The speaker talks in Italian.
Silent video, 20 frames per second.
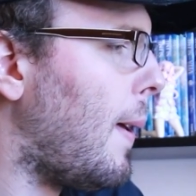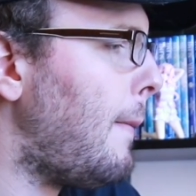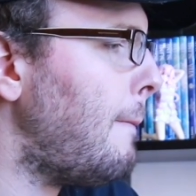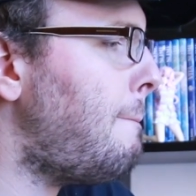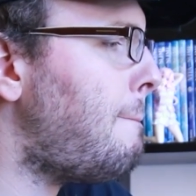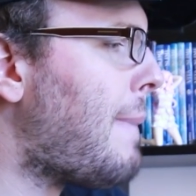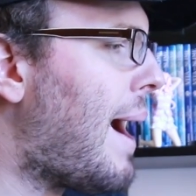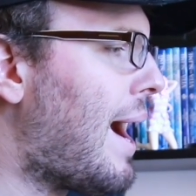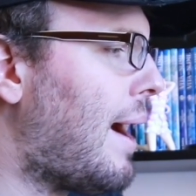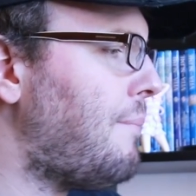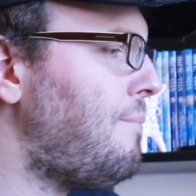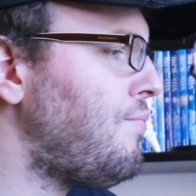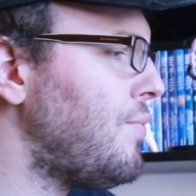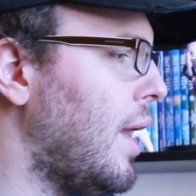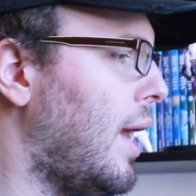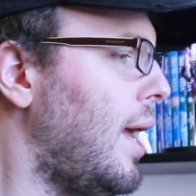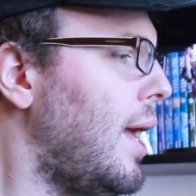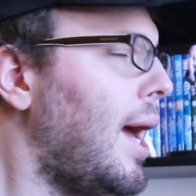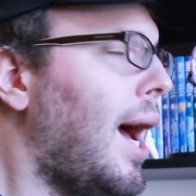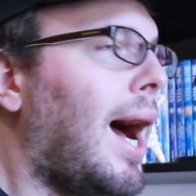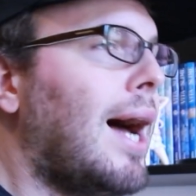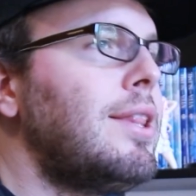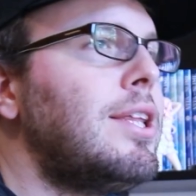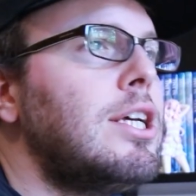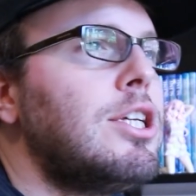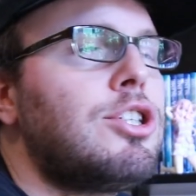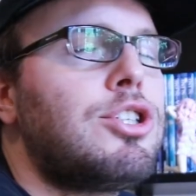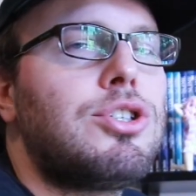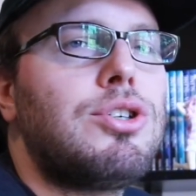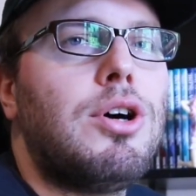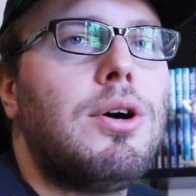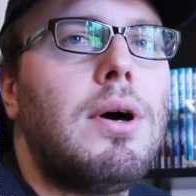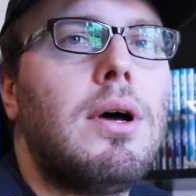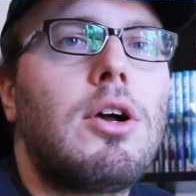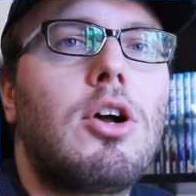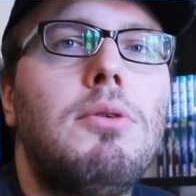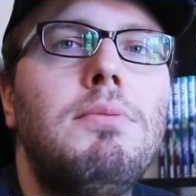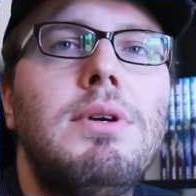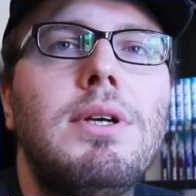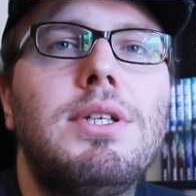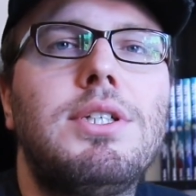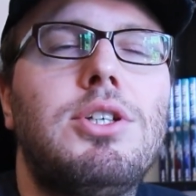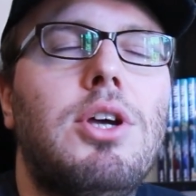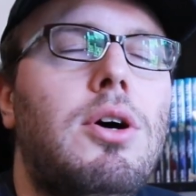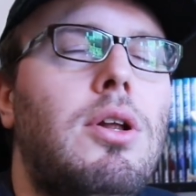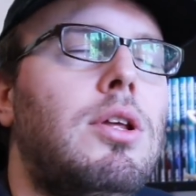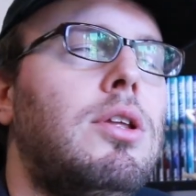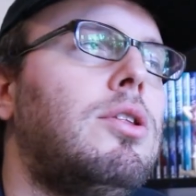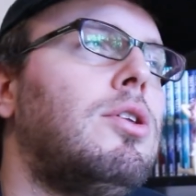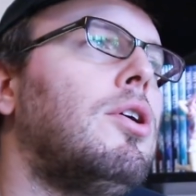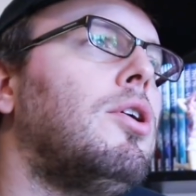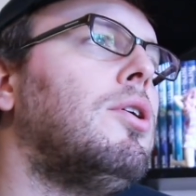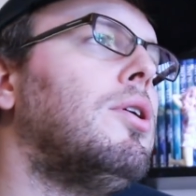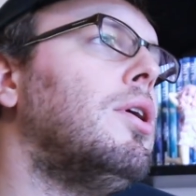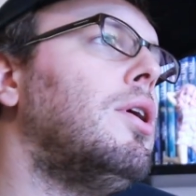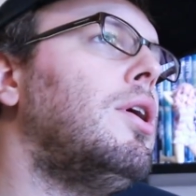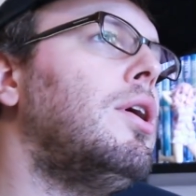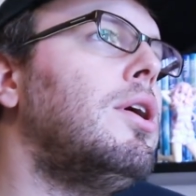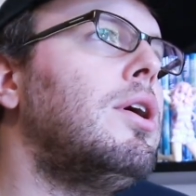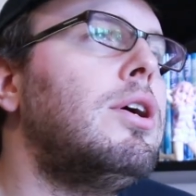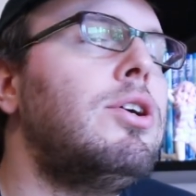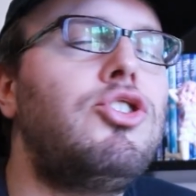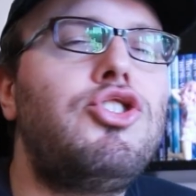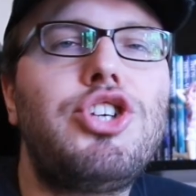Ma Adesso, come al solito, eh,